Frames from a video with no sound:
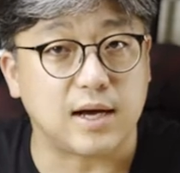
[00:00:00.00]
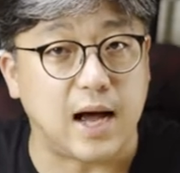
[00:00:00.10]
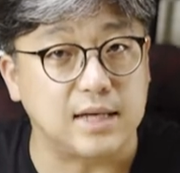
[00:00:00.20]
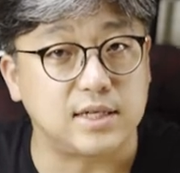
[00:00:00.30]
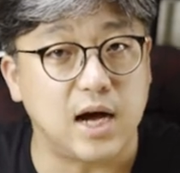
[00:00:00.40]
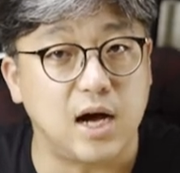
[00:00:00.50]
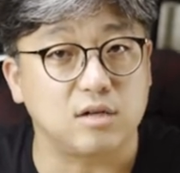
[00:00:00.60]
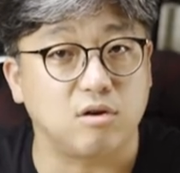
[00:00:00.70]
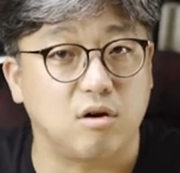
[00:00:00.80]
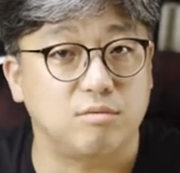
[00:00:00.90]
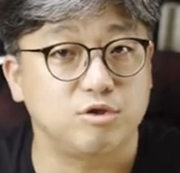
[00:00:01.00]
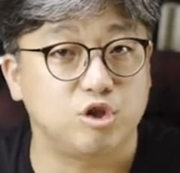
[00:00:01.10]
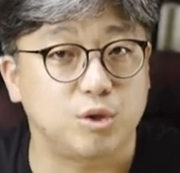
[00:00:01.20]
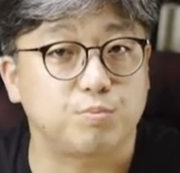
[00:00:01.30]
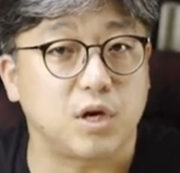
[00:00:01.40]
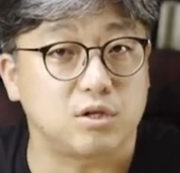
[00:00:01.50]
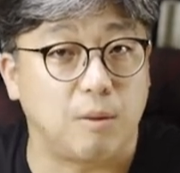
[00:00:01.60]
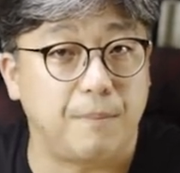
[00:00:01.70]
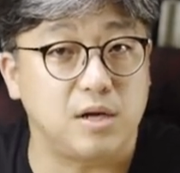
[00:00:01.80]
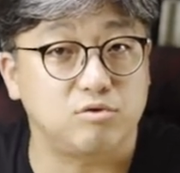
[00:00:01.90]
가장 여러분이 쉽게
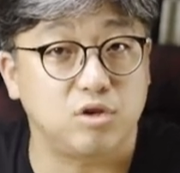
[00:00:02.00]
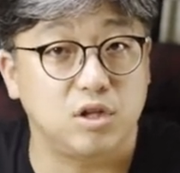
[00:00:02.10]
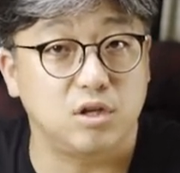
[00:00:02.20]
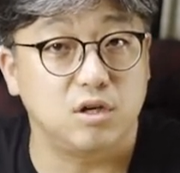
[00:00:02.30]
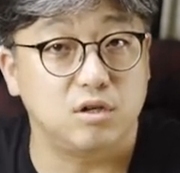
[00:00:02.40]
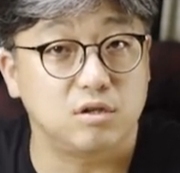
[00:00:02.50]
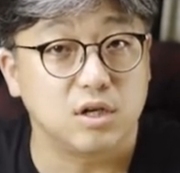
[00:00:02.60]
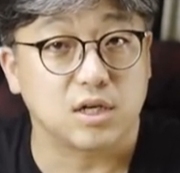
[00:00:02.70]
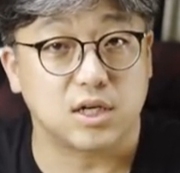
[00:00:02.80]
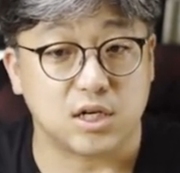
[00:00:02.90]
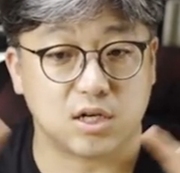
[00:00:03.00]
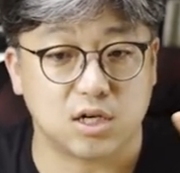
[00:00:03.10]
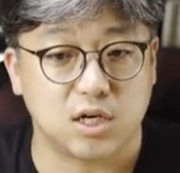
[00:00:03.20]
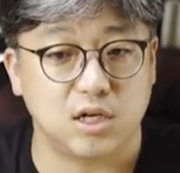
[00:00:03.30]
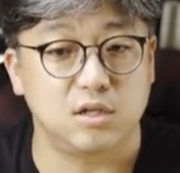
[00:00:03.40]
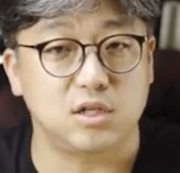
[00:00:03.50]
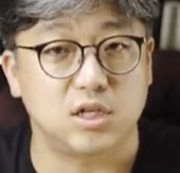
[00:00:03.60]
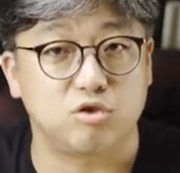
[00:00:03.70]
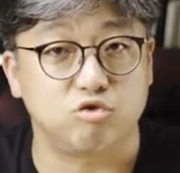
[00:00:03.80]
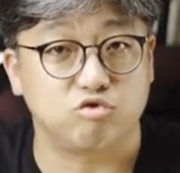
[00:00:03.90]
접할 수 있는 큰
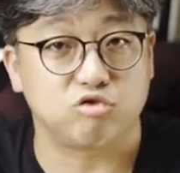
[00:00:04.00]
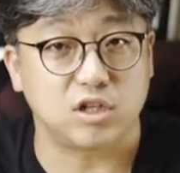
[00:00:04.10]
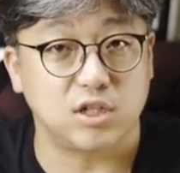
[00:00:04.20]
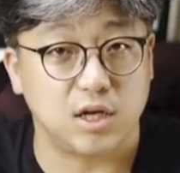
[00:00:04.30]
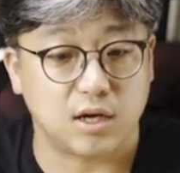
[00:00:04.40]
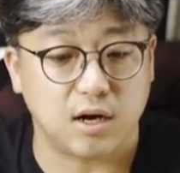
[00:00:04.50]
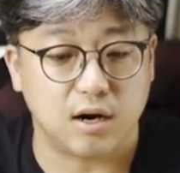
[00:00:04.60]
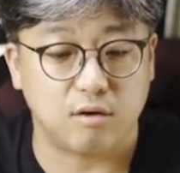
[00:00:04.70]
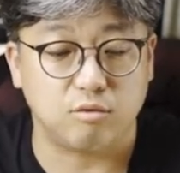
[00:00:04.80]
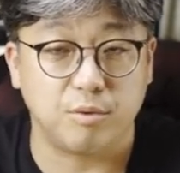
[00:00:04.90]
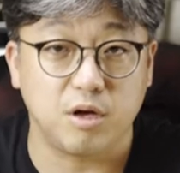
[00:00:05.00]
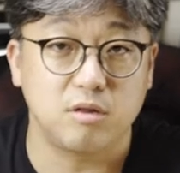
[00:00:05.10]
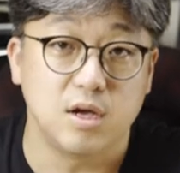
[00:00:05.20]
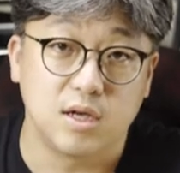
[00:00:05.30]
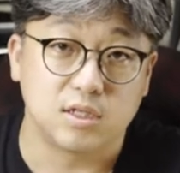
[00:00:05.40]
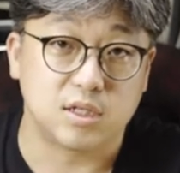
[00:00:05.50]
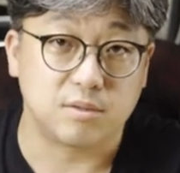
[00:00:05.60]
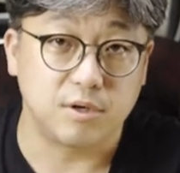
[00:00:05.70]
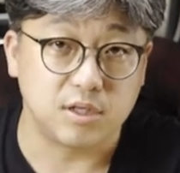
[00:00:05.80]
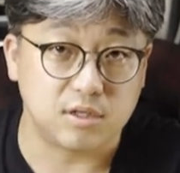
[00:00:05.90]
기술 두 가지를 얘기를 하라고 하면
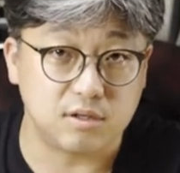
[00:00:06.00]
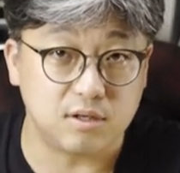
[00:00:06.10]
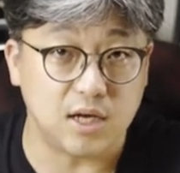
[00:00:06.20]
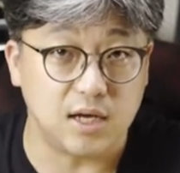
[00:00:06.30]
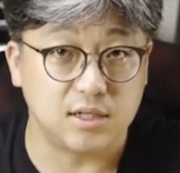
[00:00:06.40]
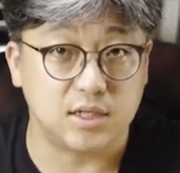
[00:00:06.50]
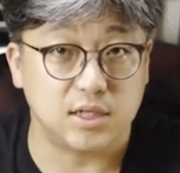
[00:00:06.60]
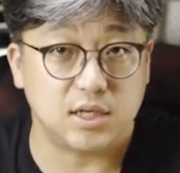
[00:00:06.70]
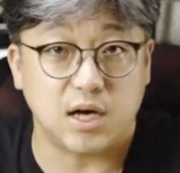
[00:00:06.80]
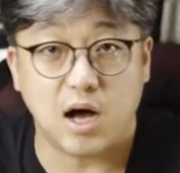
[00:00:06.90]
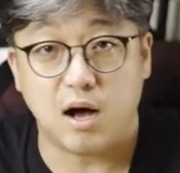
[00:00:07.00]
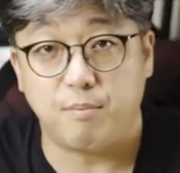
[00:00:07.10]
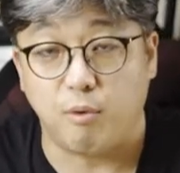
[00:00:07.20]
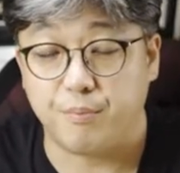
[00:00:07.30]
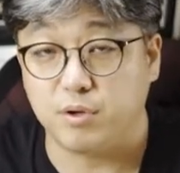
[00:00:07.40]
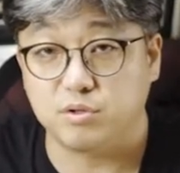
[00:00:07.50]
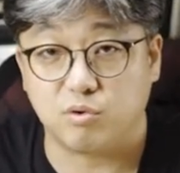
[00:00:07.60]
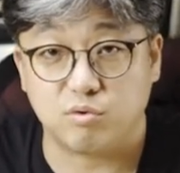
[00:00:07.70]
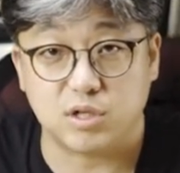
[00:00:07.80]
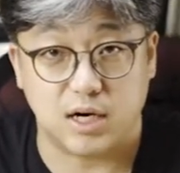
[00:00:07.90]
지금 현재 3LCD가
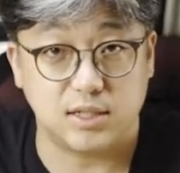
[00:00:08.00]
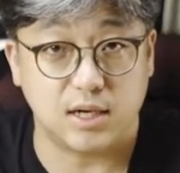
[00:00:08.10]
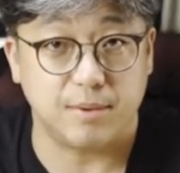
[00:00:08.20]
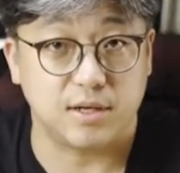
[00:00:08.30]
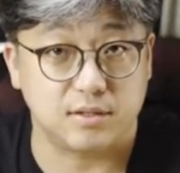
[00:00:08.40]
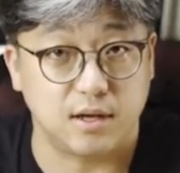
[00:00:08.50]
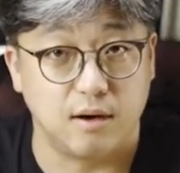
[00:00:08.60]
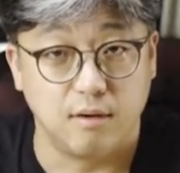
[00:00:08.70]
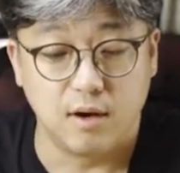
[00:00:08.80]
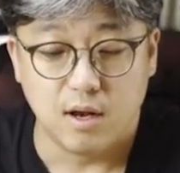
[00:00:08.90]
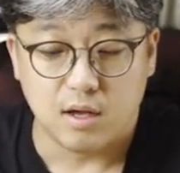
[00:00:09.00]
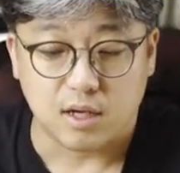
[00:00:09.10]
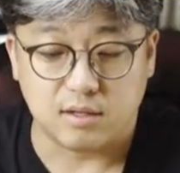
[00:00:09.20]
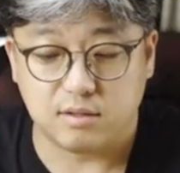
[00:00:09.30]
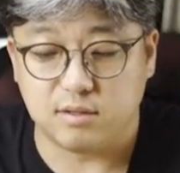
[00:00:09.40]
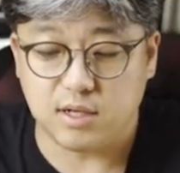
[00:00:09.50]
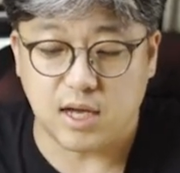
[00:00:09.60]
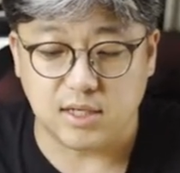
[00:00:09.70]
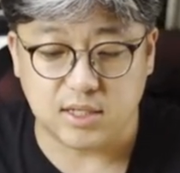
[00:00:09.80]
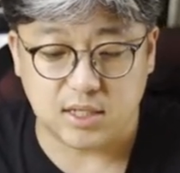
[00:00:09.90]
보편적으로 자리를 잡아 있어요. 그래서
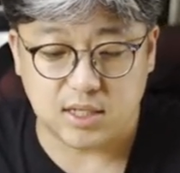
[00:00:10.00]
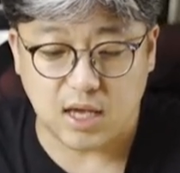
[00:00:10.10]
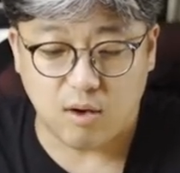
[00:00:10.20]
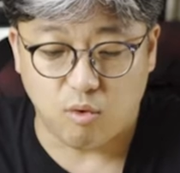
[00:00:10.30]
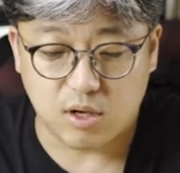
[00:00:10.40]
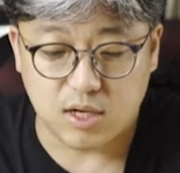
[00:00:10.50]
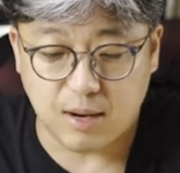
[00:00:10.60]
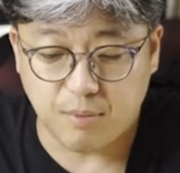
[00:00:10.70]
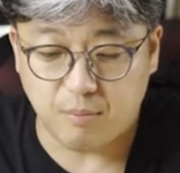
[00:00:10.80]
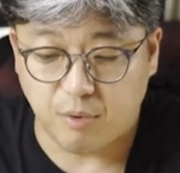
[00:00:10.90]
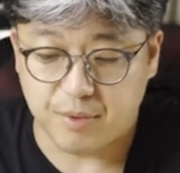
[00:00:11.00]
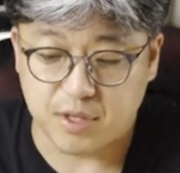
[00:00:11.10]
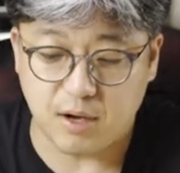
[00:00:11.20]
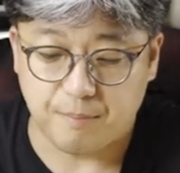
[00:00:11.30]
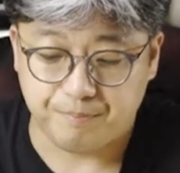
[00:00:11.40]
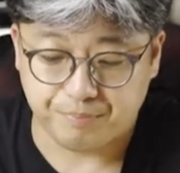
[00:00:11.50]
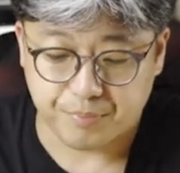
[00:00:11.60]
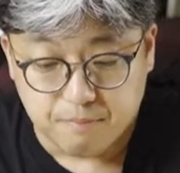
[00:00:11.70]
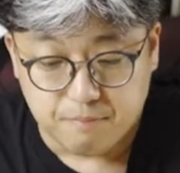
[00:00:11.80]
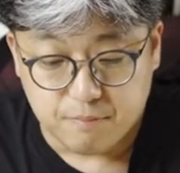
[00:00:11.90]
3LCD의 원리를 한번 보면요.
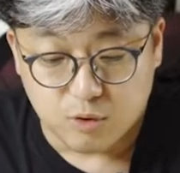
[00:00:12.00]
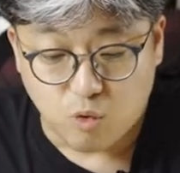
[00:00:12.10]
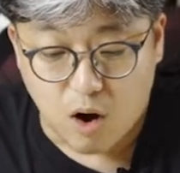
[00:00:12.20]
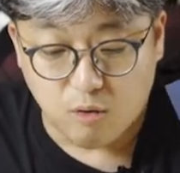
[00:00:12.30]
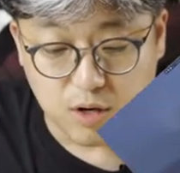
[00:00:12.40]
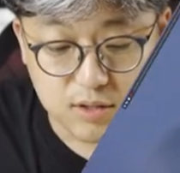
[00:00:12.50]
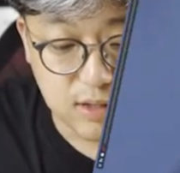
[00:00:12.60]
광원에서